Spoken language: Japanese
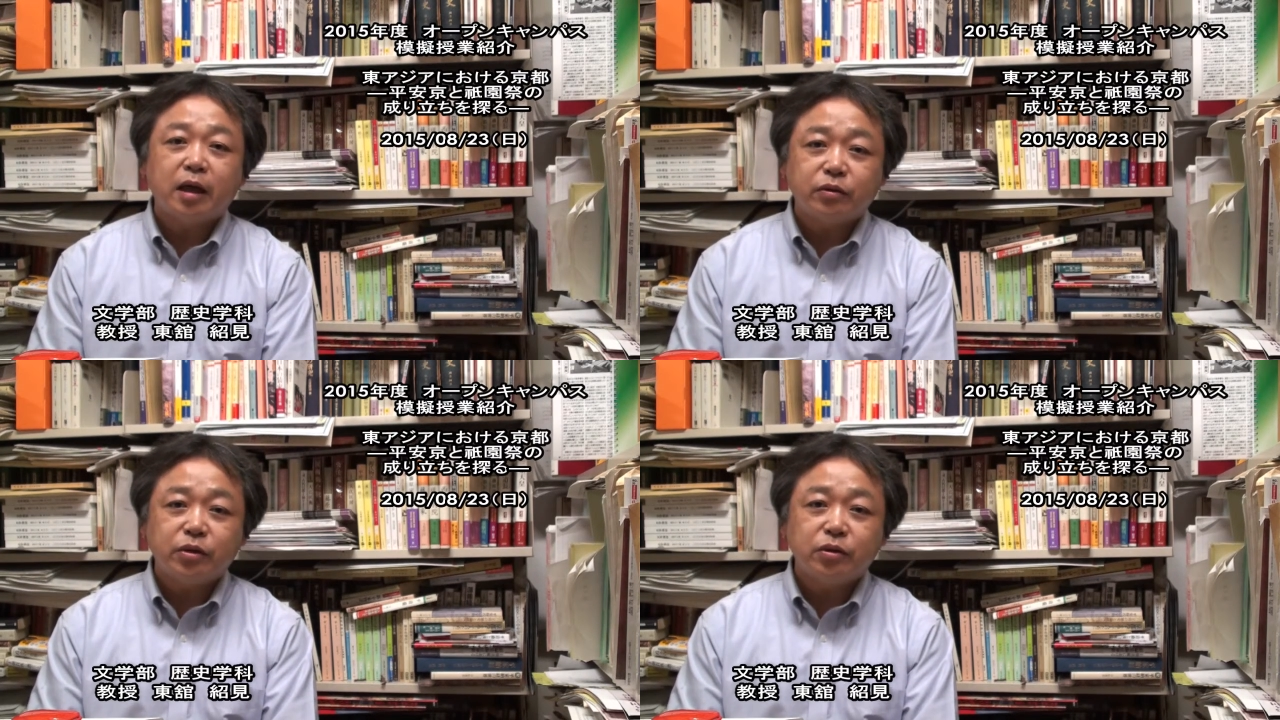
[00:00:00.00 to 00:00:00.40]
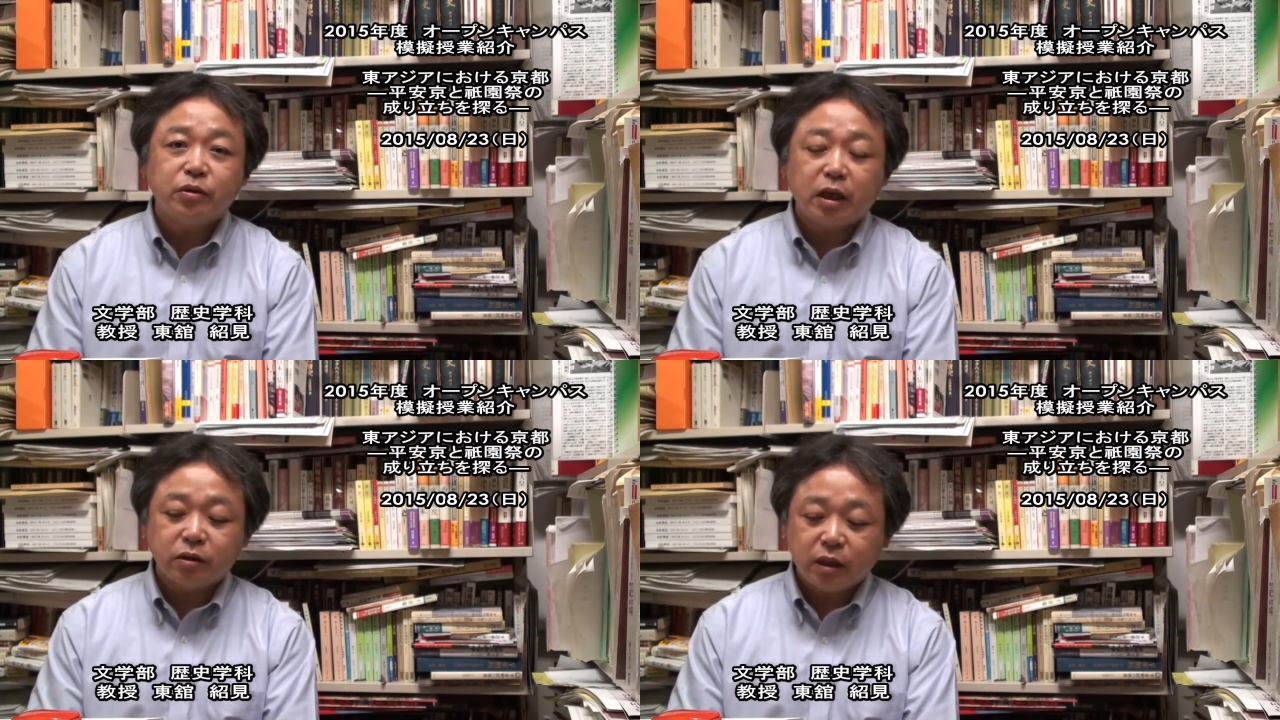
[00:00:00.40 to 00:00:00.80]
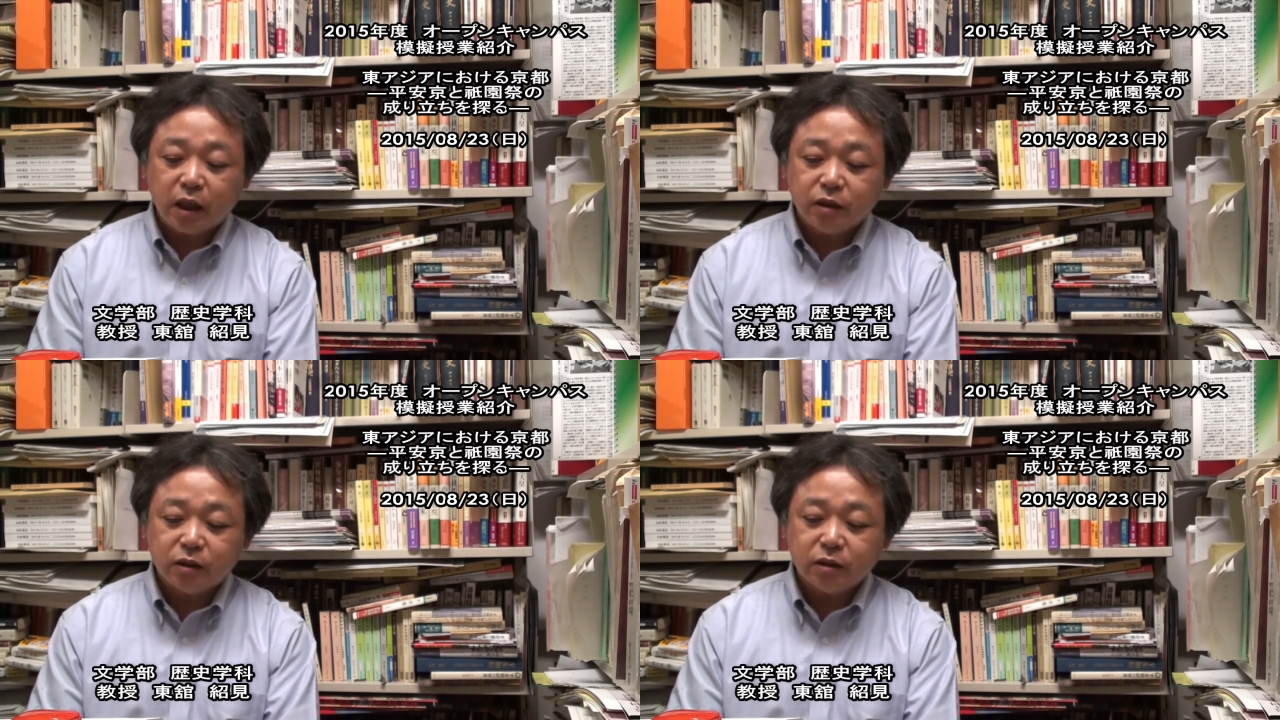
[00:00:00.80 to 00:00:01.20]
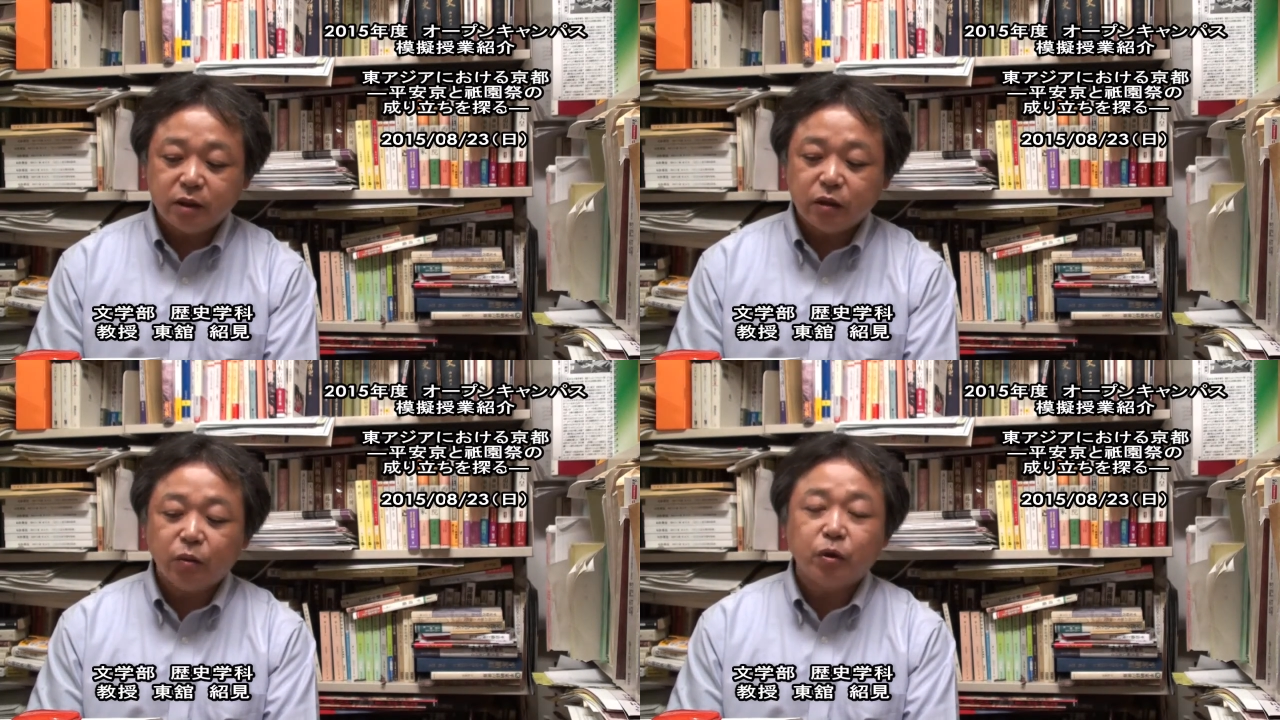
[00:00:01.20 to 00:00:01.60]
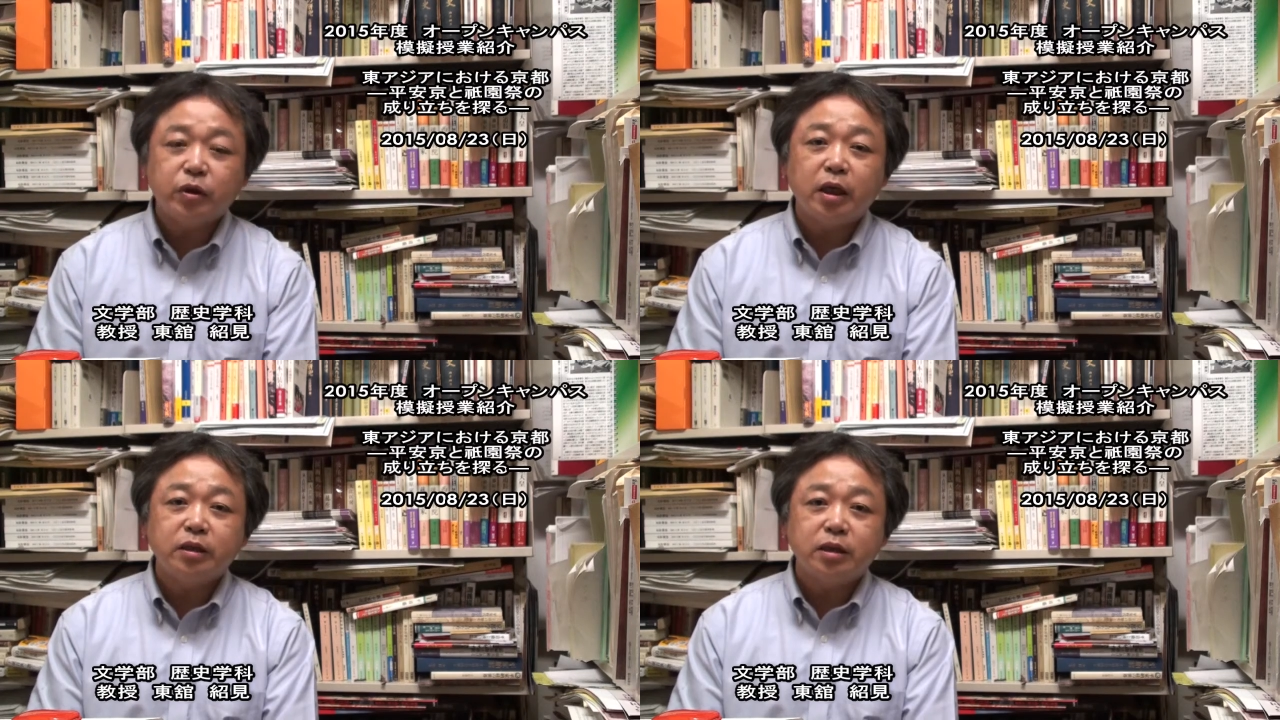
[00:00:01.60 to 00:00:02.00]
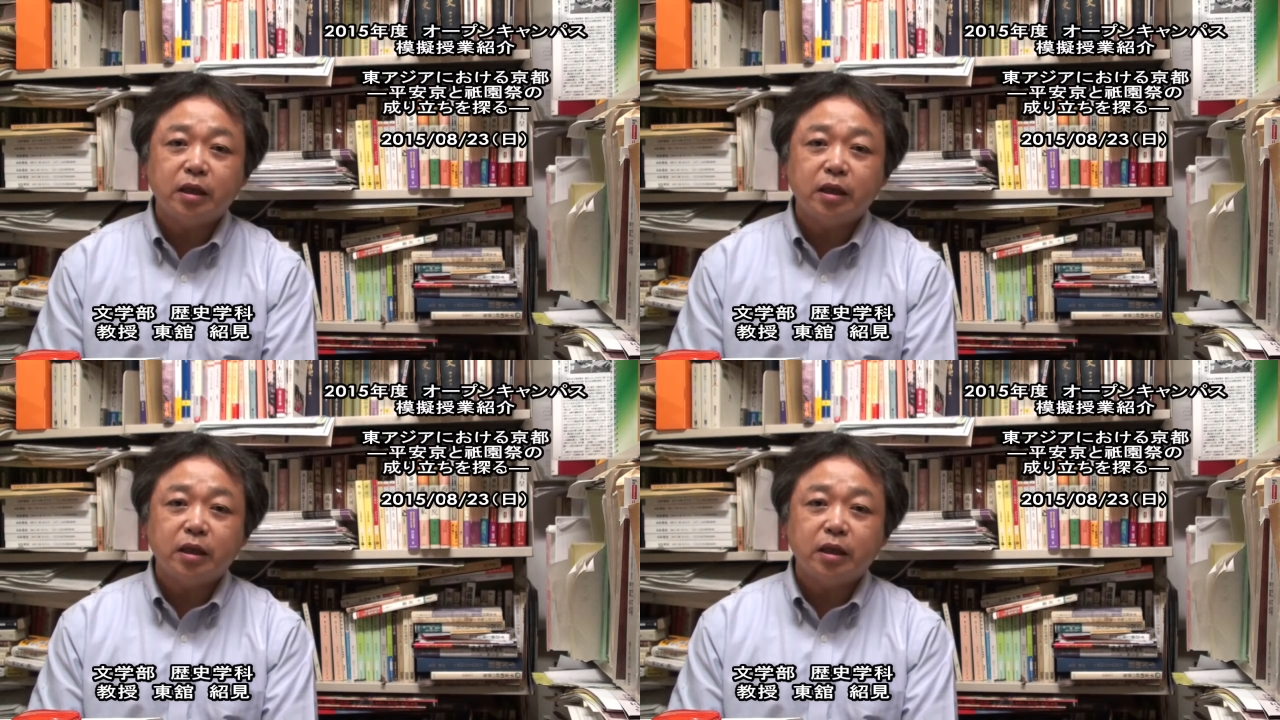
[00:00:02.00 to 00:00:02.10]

落中落外図なども展